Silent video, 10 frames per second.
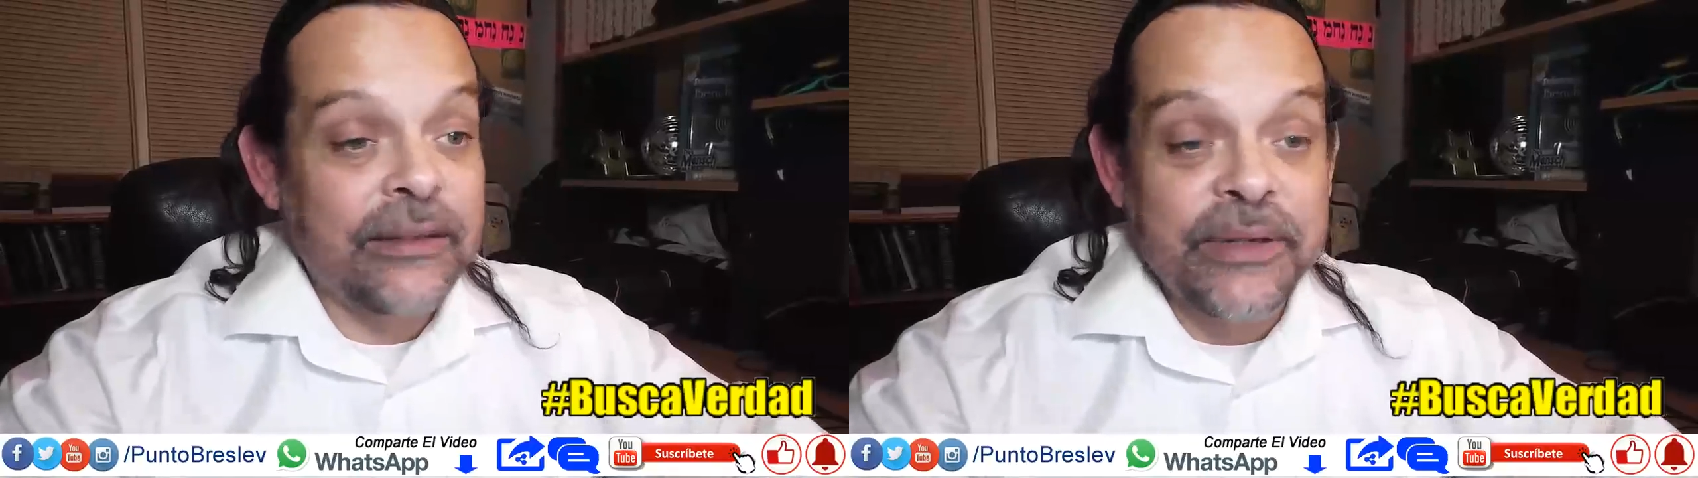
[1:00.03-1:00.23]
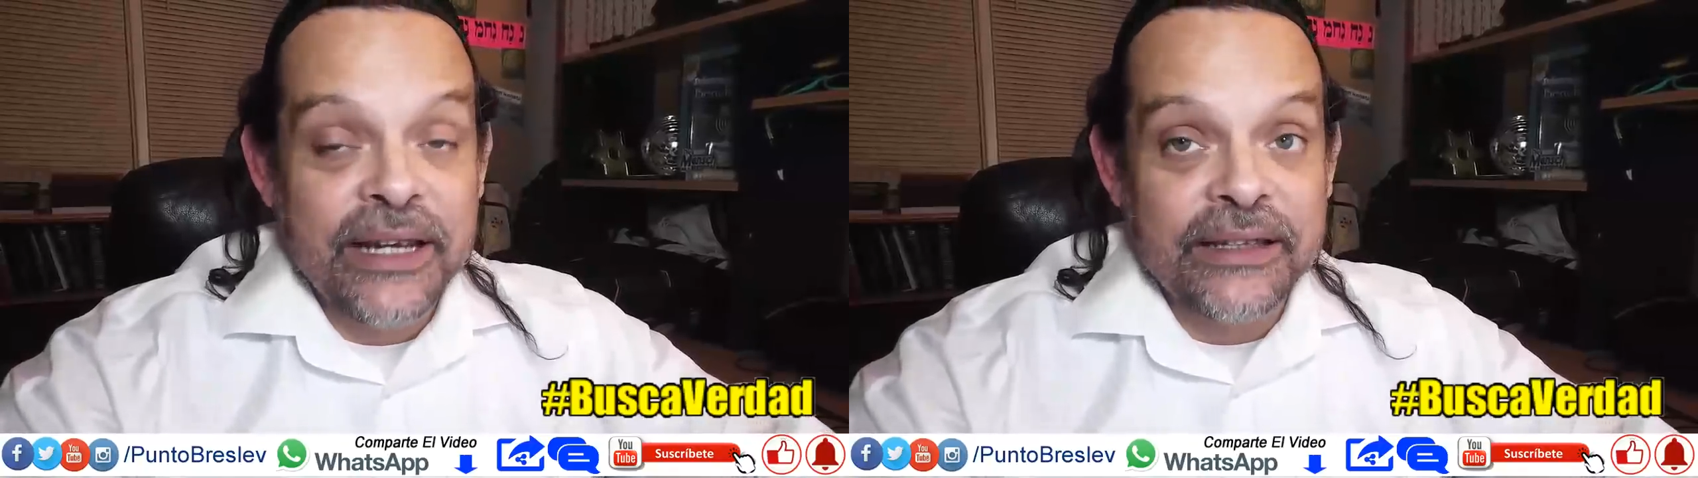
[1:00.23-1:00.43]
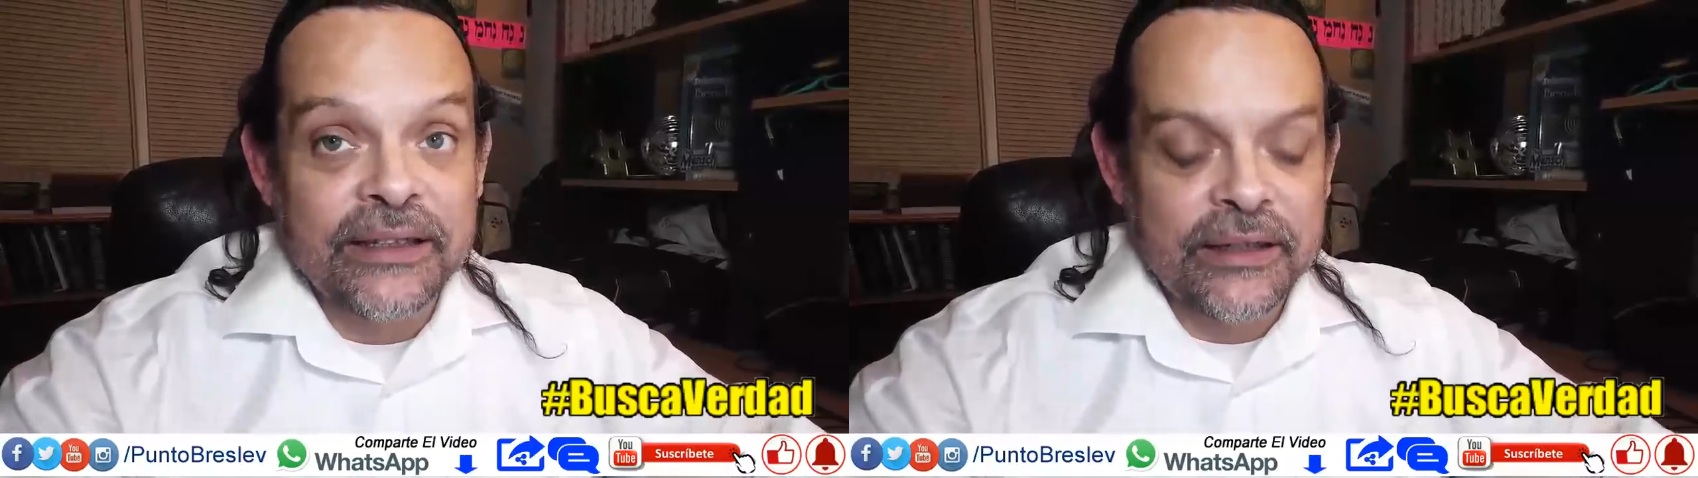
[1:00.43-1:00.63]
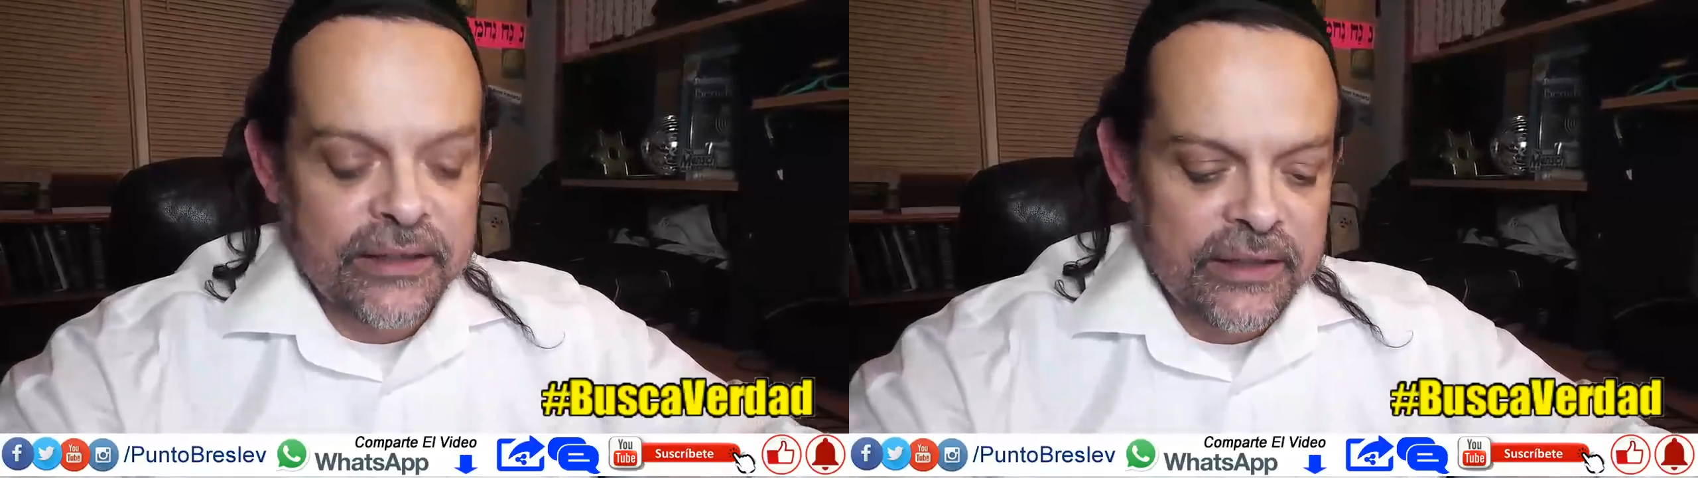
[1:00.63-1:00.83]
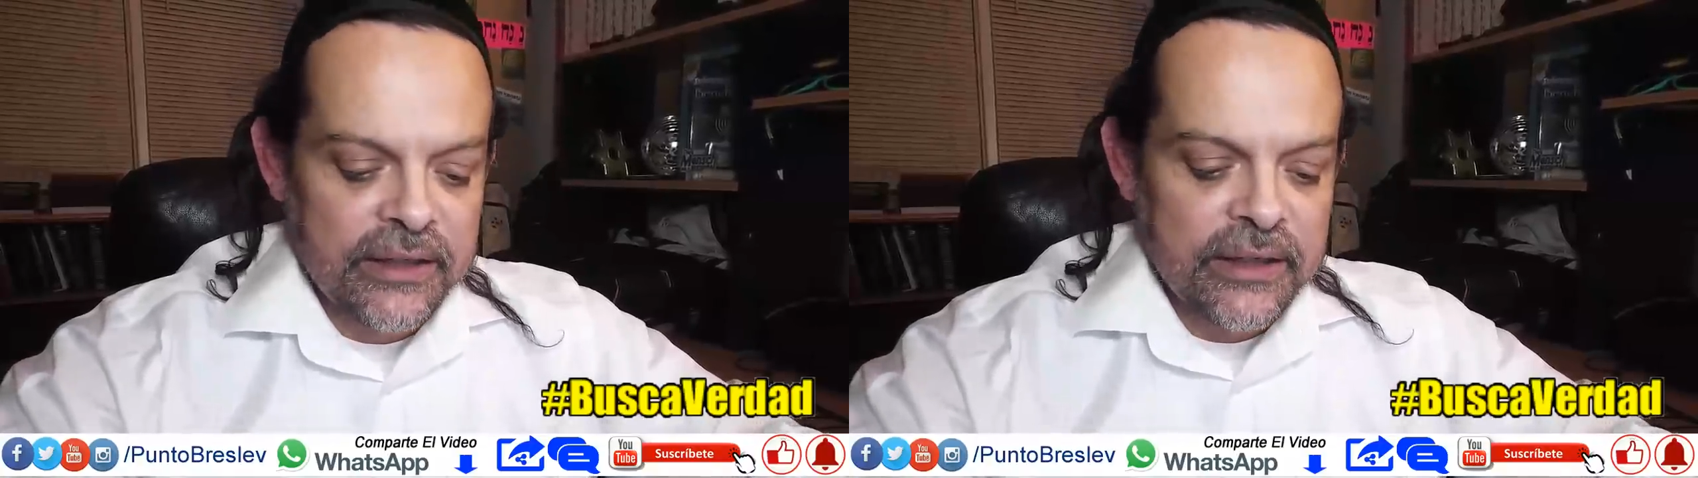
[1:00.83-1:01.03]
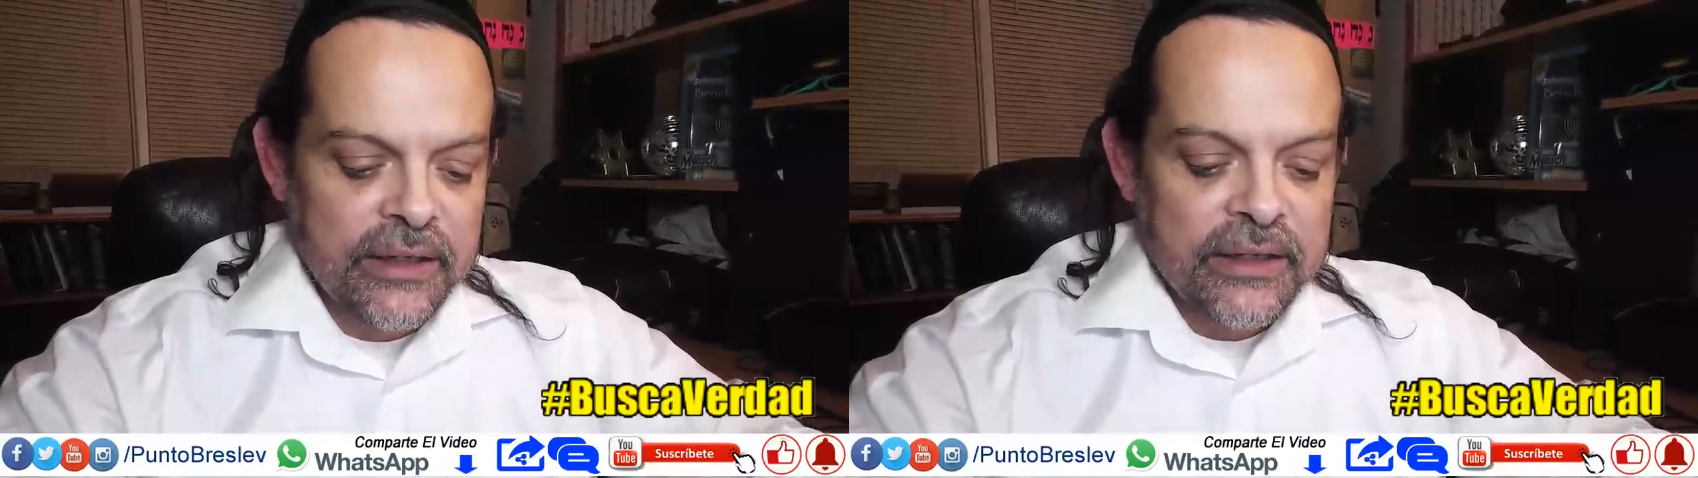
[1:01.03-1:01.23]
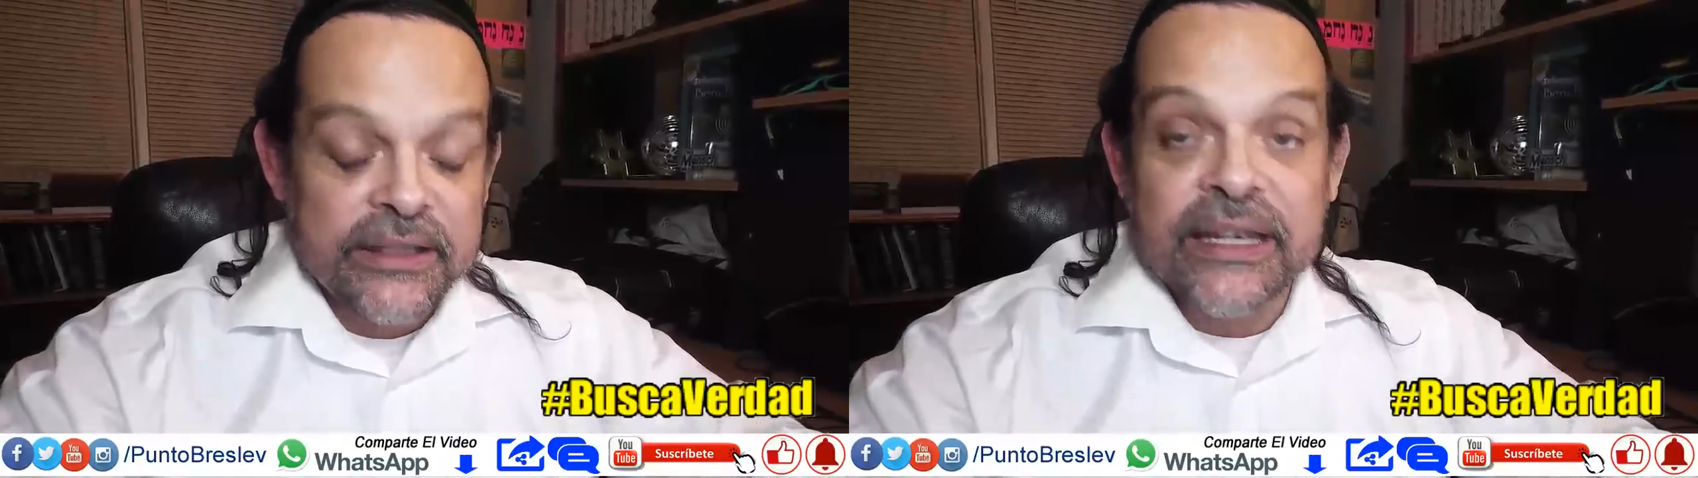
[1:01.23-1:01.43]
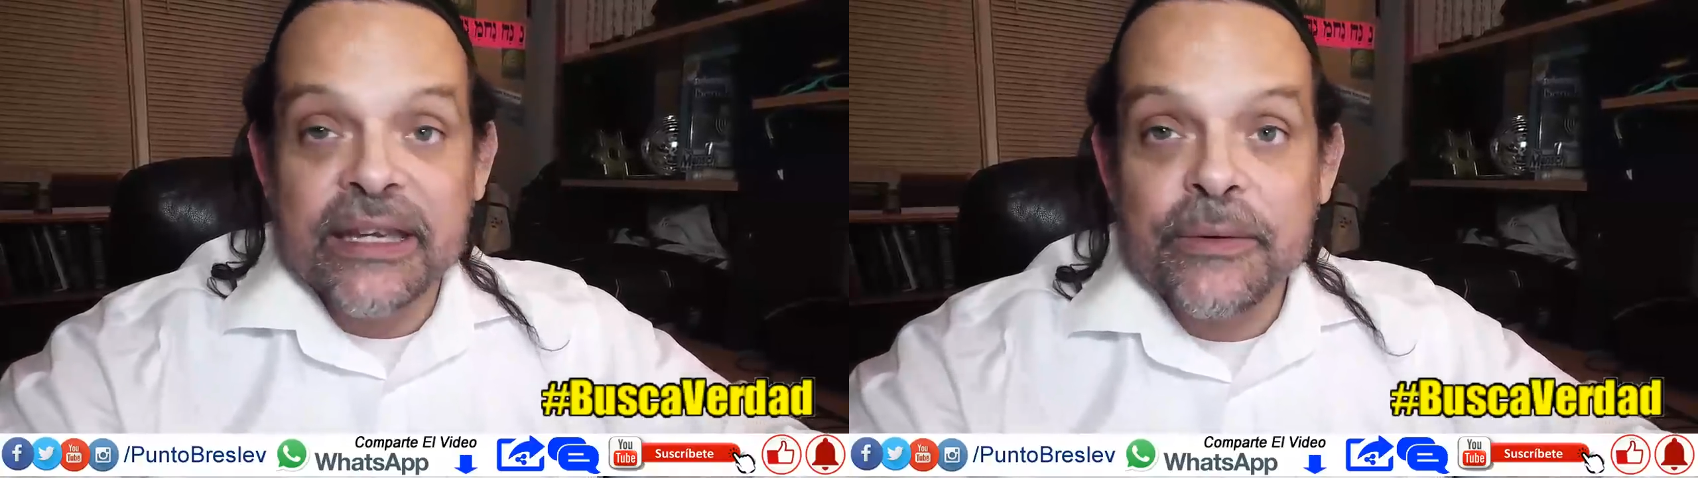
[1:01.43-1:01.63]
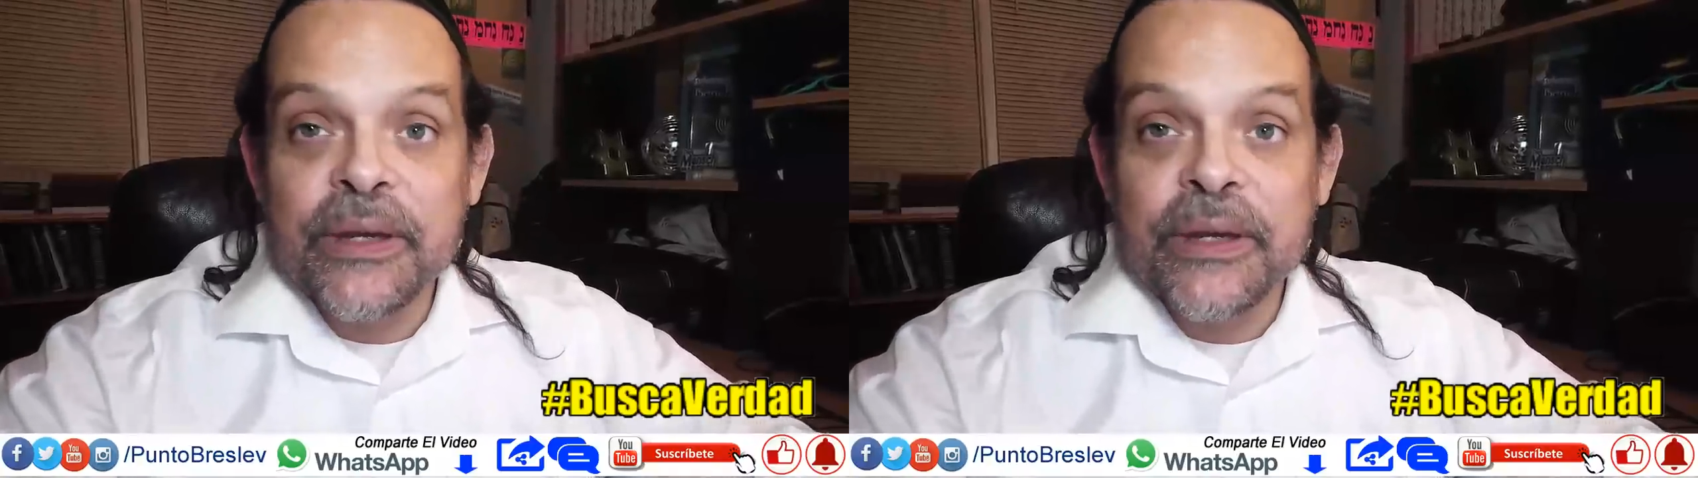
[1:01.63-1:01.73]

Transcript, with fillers: eminente. De aquí